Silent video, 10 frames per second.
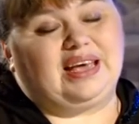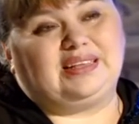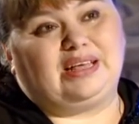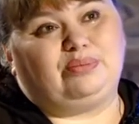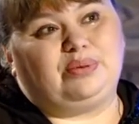
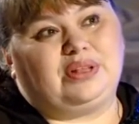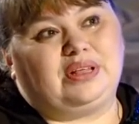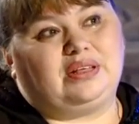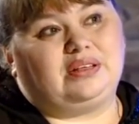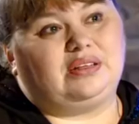когда
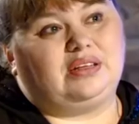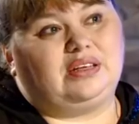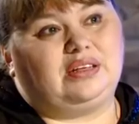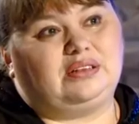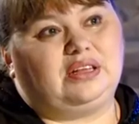было
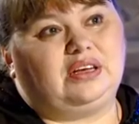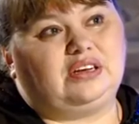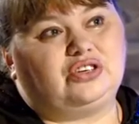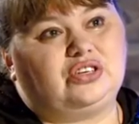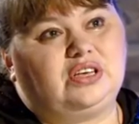э,
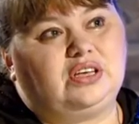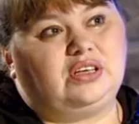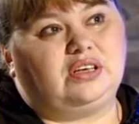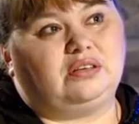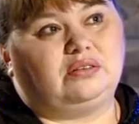
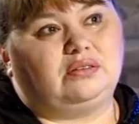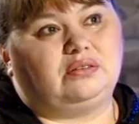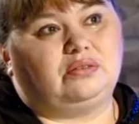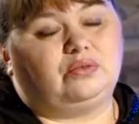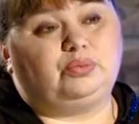награждение,
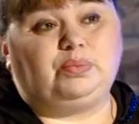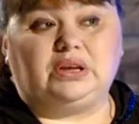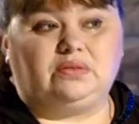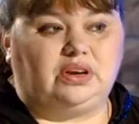вот первый